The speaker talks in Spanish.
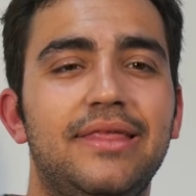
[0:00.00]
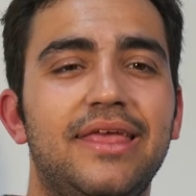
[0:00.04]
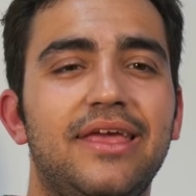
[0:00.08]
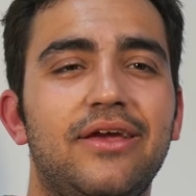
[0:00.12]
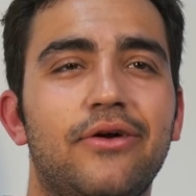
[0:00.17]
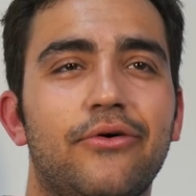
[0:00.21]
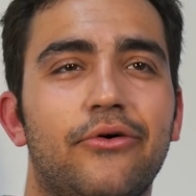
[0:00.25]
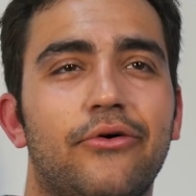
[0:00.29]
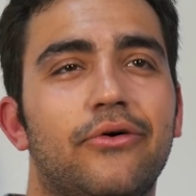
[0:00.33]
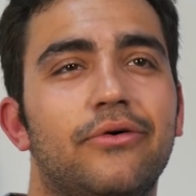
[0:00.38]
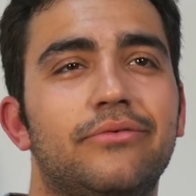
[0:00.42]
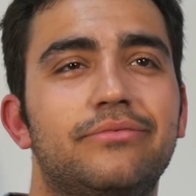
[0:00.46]

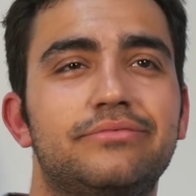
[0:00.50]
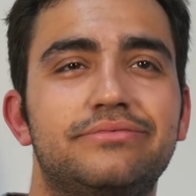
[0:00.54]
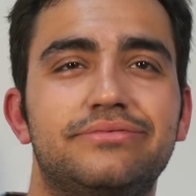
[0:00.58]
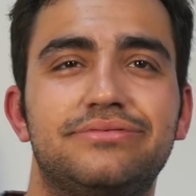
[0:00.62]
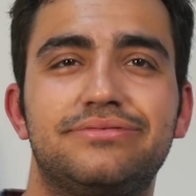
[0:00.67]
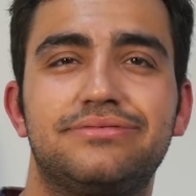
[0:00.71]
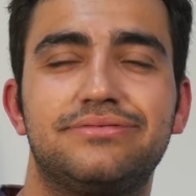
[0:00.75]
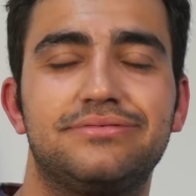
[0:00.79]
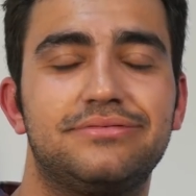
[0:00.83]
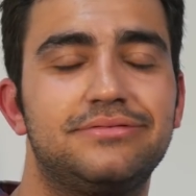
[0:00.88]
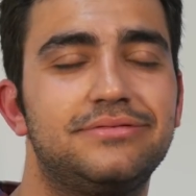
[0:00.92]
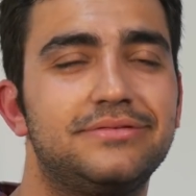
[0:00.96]
digo,
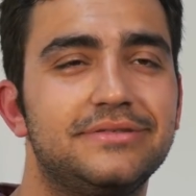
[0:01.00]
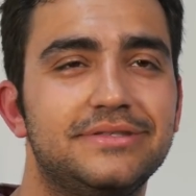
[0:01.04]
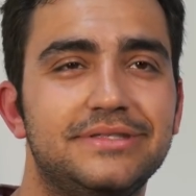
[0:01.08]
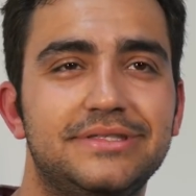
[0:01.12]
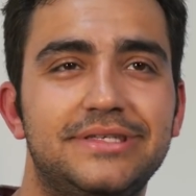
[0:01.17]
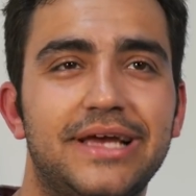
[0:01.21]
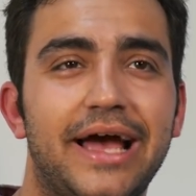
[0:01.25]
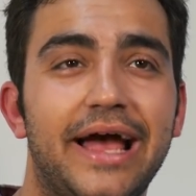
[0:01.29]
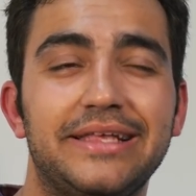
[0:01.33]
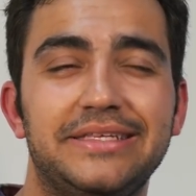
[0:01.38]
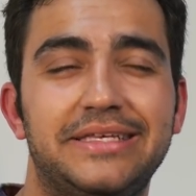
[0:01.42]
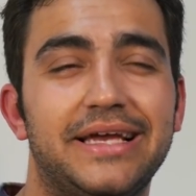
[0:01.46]

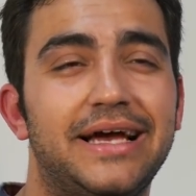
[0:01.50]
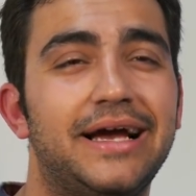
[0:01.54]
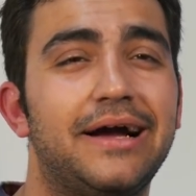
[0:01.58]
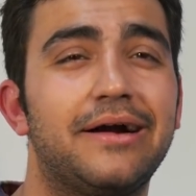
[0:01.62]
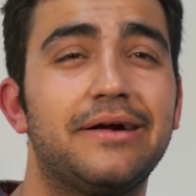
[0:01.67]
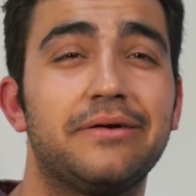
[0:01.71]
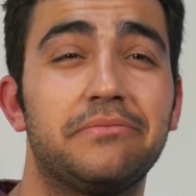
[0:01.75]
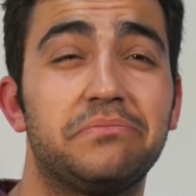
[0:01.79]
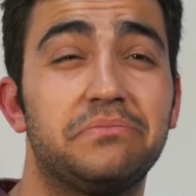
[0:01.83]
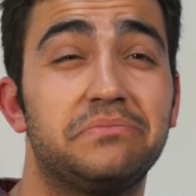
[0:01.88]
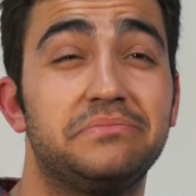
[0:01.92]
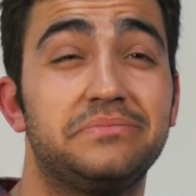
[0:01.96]
ya,
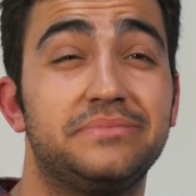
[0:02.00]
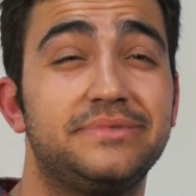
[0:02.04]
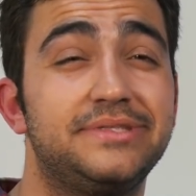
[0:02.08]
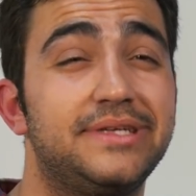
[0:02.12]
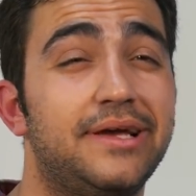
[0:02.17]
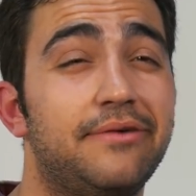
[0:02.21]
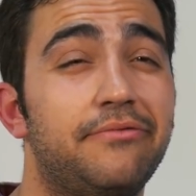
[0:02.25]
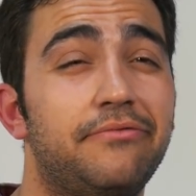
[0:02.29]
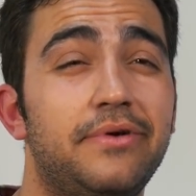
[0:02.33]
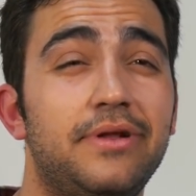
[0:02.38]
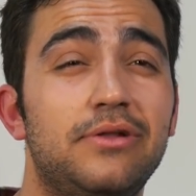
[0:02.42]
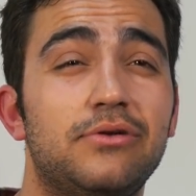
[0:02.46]
ya,
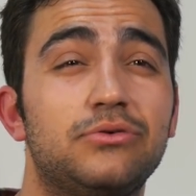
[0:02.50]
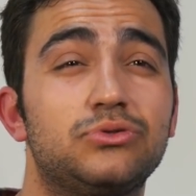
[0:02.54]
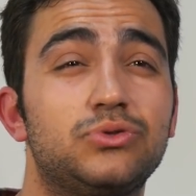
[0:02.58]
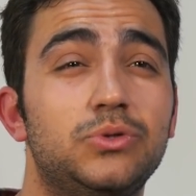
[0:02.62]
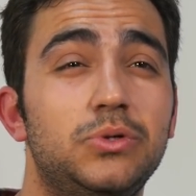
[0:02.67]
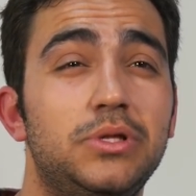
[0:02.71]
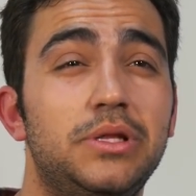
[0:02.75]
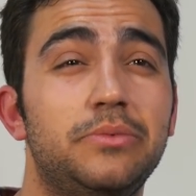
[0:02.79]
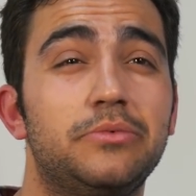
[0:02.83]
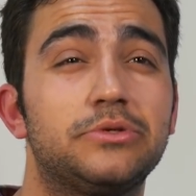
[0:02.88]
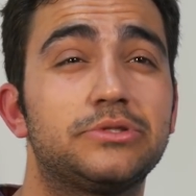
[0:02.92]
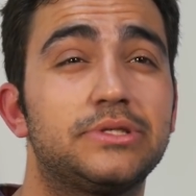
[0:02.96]
ya fue en los
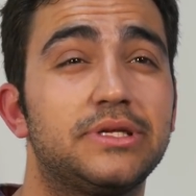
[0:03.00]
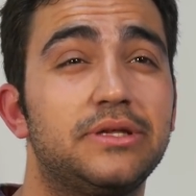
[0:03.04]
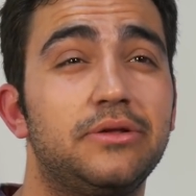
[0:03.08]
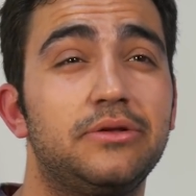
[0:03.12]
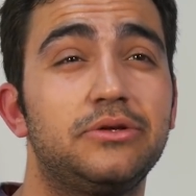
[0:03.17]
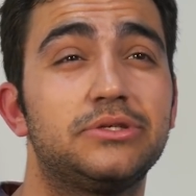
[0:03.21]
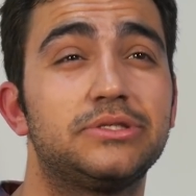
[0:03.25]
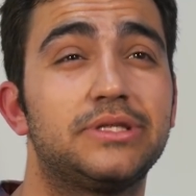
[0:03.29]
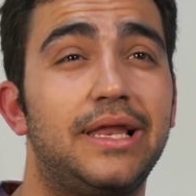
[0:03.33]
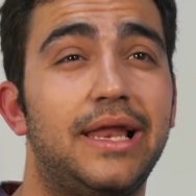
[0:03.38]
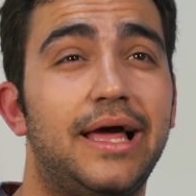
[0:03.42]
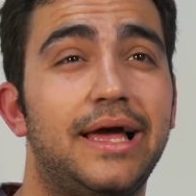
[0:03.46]
últimos
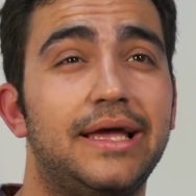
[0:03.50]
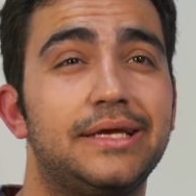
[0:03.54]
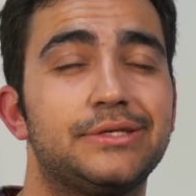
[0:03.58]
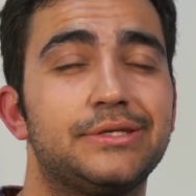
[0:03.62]
años de la